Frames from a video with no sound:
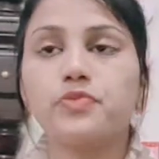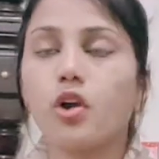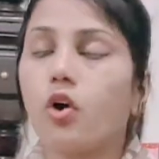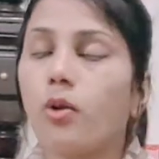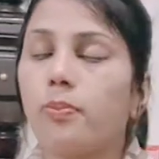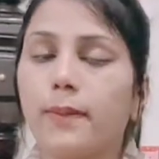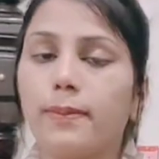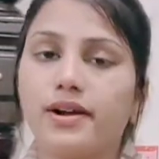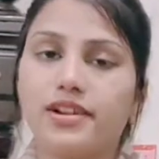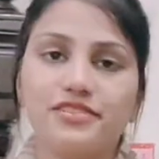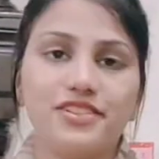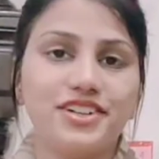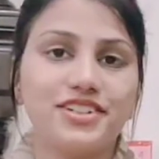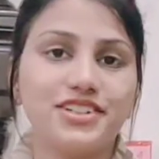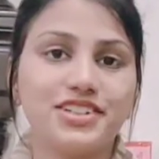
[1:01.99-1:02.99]
और पापा का
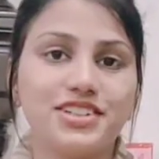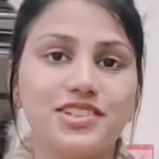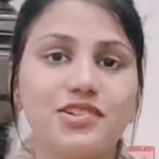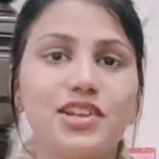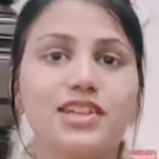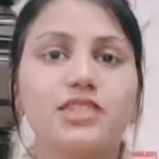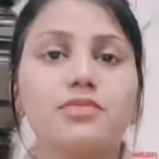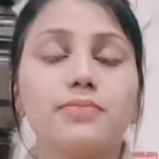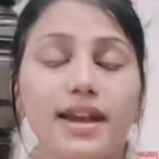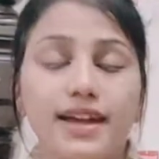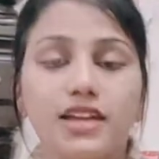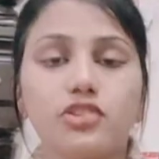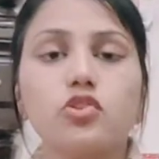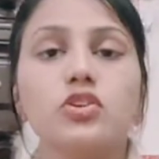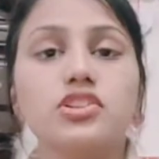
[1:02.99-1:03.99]
वेट करती हुई लेकिन मैं कहती हूँ